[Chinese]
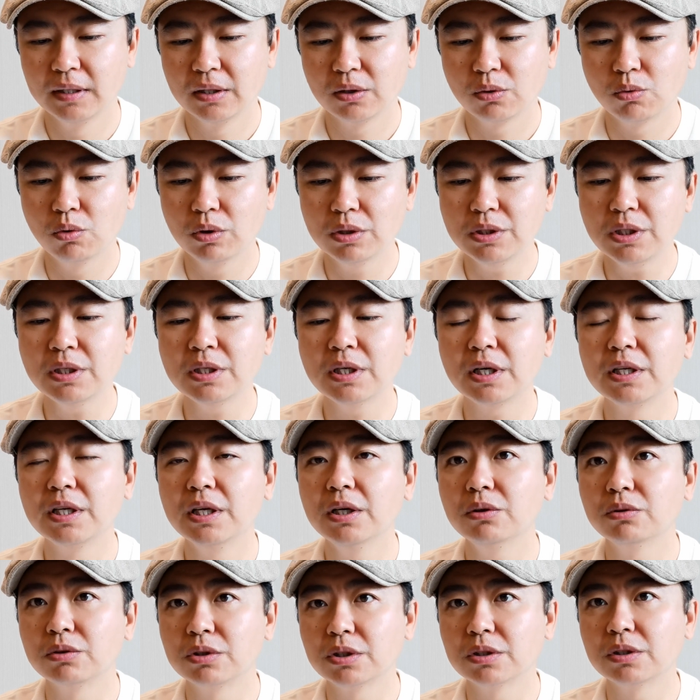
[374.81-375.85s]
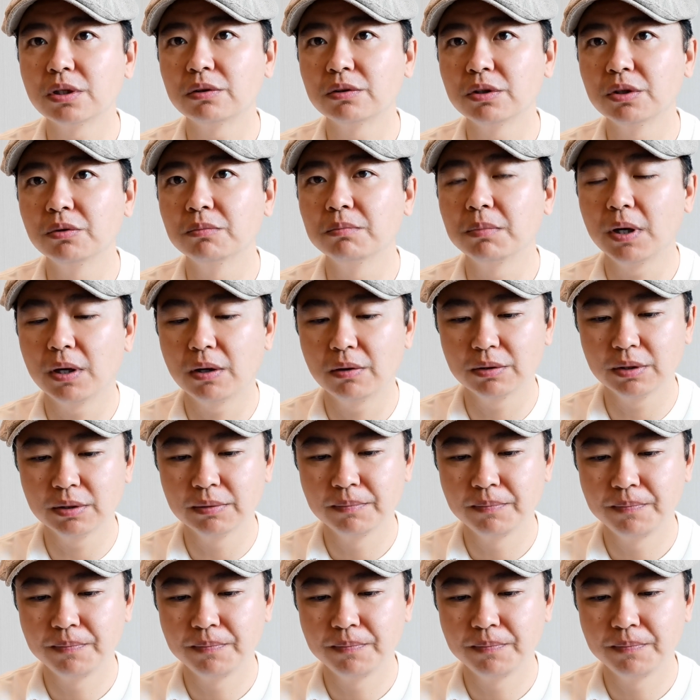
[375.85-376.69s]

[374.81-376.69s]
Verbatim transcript: 国际上也有制造这种炮的。